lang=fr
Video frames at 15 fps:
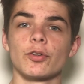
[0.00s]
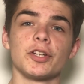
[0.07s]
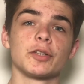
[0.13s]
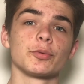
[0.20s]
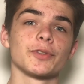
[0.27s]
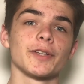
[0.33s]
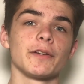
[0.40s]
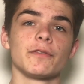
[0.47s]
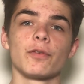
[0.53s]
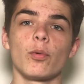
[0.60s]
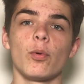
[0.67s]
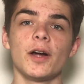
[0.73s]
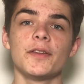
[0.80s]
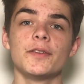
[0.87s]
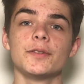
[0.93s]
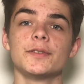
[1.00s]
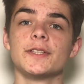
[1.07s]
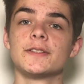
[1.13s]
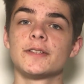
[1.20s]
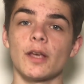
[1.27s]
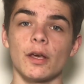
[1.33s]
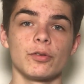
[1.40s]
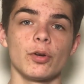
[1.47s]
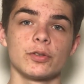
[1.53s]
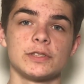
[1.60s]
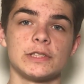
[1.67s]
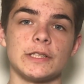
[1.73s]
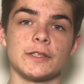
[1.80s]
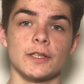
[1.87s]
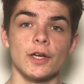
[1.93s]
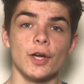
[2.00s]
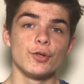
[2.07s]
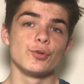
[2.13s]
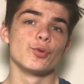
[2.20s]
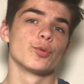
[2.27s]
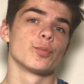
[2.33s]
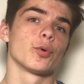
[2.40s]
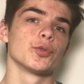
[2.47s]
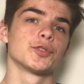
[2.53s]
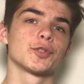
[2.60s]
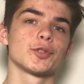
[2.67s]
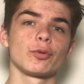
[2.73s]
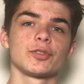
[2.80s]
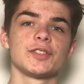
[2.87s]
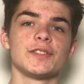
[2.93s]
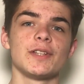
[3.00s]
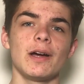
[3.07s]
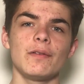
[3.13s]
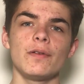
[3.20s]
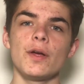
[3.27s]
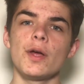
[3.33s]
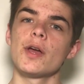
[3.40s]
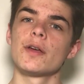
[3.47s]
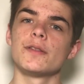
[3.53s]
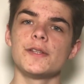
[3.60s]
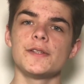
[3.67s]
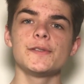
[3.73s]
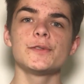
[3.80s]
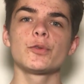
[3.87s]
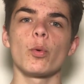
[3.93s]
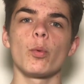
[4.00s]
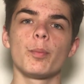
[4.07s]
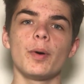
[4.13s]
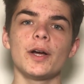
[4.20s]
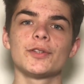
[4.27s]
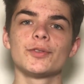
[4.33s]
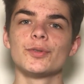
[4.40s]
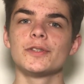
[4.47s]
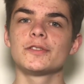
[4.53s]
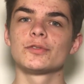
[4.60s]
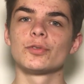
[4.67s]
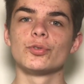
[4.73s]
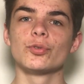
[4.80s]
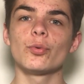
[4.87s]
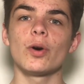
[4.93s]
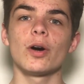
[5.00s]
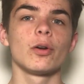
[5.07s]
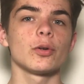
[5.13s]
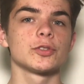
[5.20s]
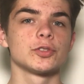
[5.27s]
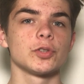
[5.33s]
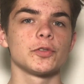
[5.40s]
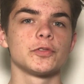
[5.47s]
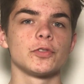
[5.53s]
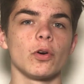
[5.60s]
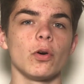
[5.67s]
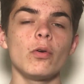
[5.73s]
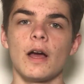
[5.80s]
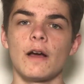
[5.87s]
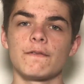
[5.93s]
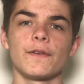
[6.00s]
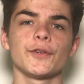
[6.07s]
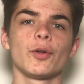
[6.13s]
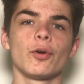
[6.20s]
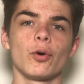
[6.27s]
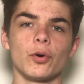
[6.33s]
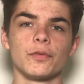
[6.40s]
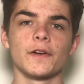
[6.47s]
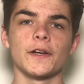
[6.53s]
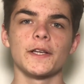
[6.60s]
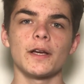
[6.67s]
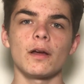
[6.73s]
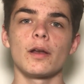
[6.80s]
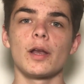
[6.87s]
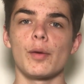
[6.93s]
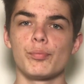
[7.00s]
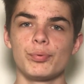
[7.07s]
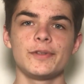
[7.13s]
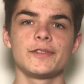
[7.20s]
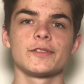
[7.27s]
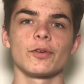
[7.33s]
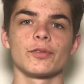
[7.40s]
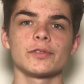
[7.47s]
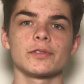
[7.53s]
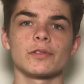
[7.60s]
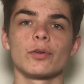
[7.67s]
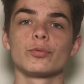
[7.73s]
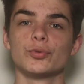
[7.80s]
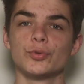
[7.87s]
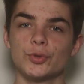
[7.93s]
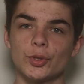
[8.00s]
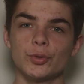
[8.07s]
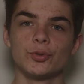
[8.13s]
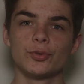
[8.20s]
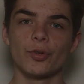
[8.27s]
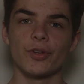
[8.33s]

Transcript: dans les contrées froides des terres nordiques. De nombreux Scandinaves n'hésiteront pas à donner ce nom à leurs enfants afin de leur offrir la puissance du dieu du